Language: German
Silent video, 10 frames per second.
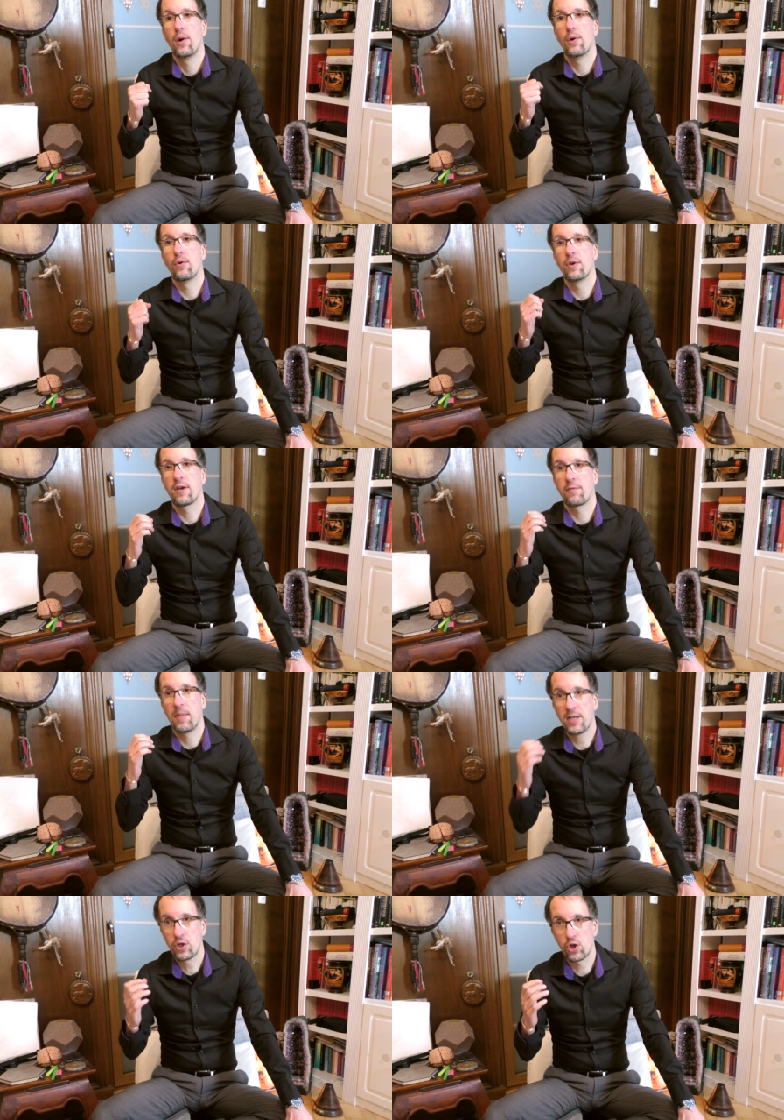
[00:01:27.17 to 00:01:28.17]
und dass
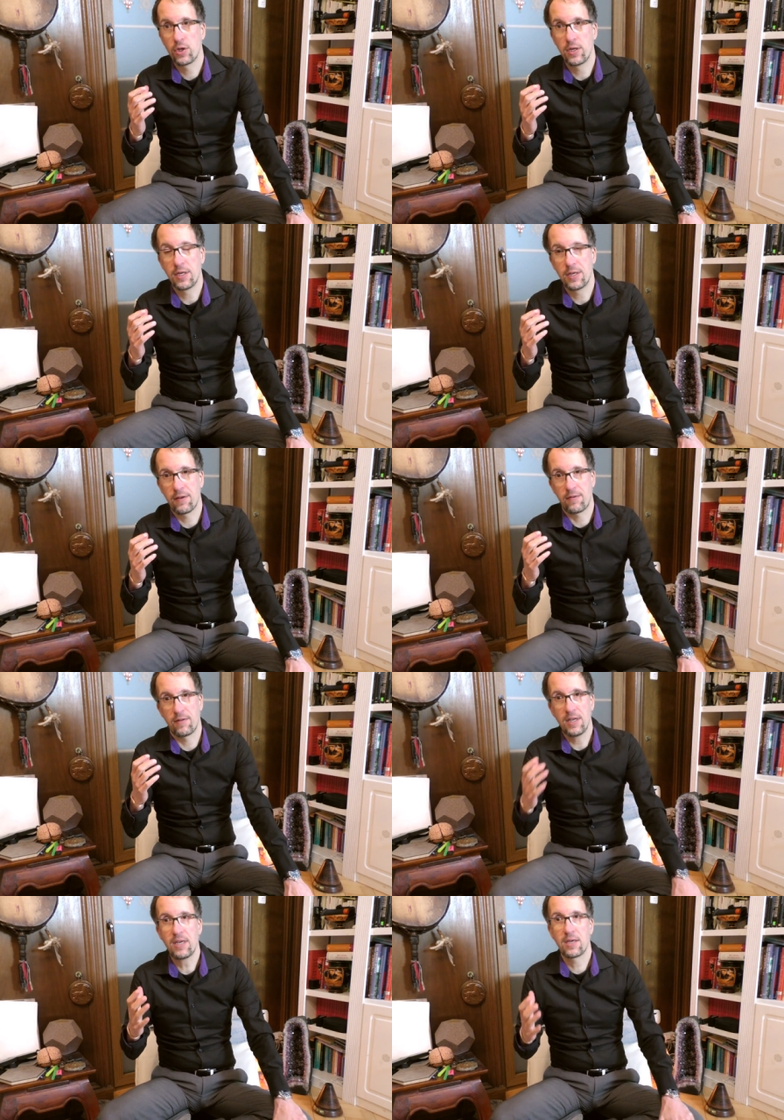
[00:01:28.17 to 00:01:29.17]
Menschen, die das
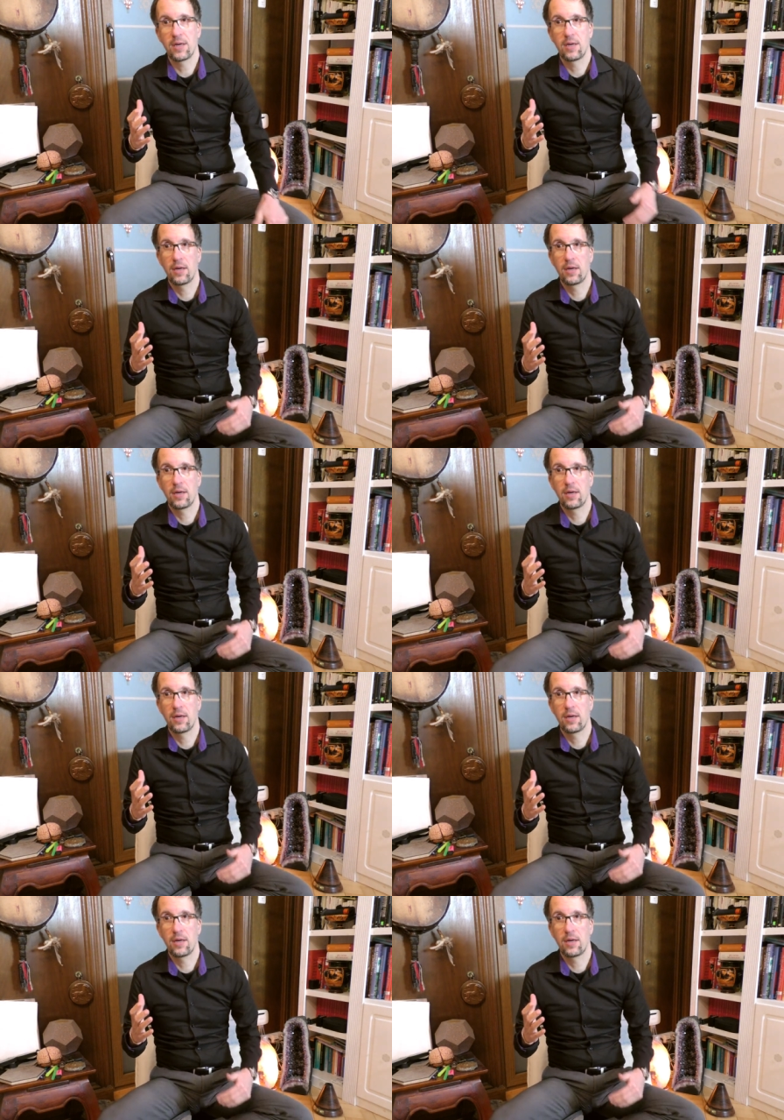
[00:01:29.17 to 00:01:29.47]
nicht